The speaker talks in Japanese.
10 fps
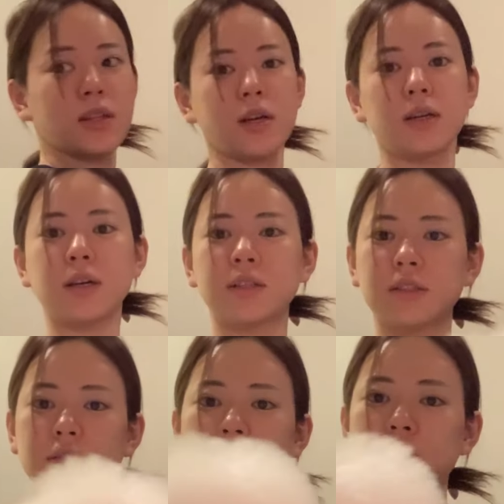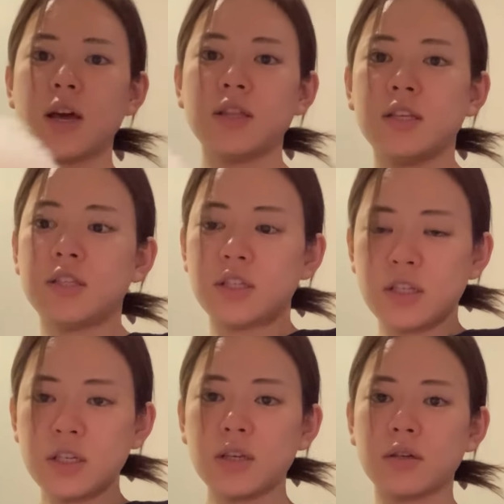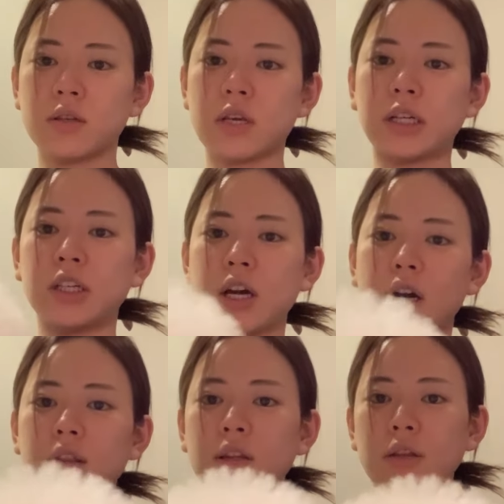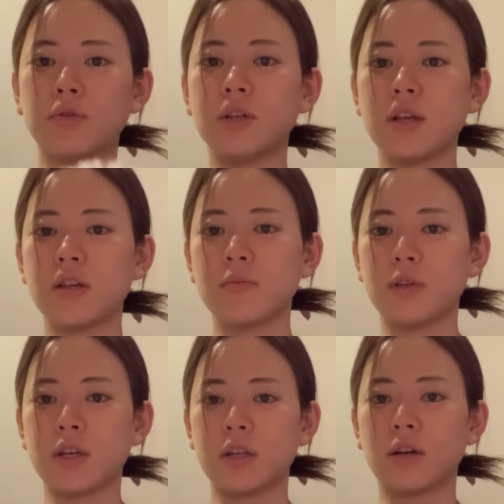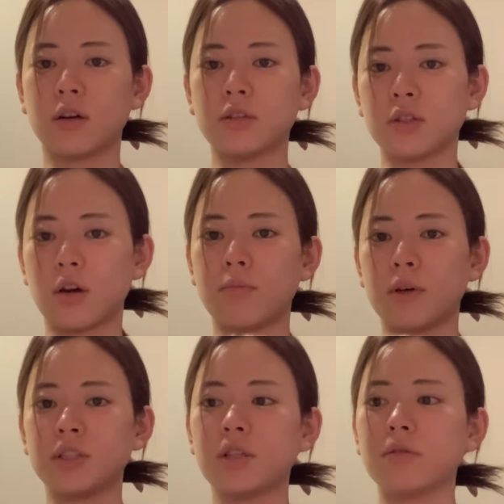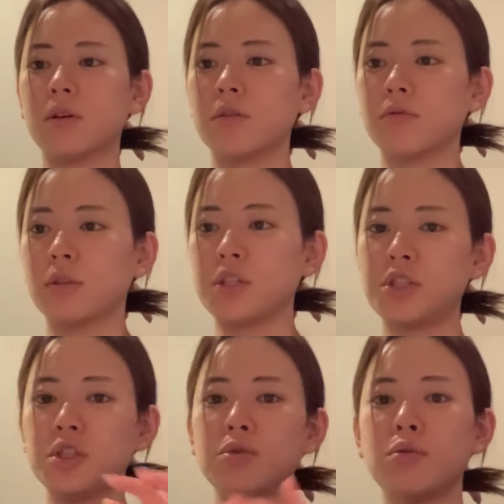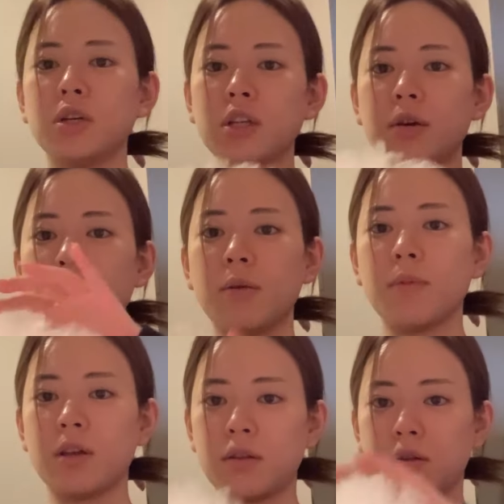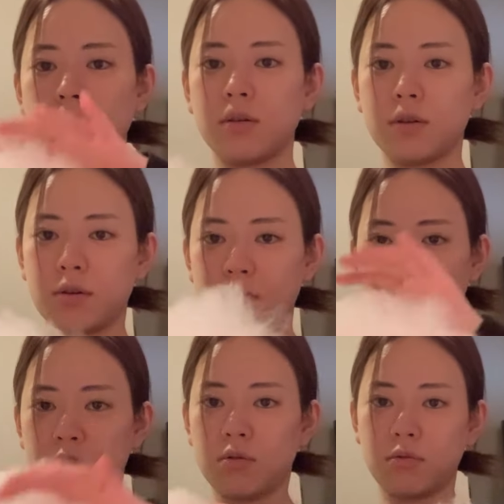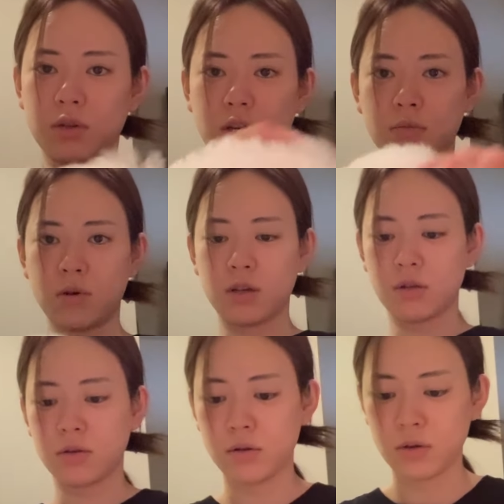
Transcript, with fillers: 何月何日に焼き上がった海苔ですみたいな感じで販売してくれるので新海苔が食べれますおはようございます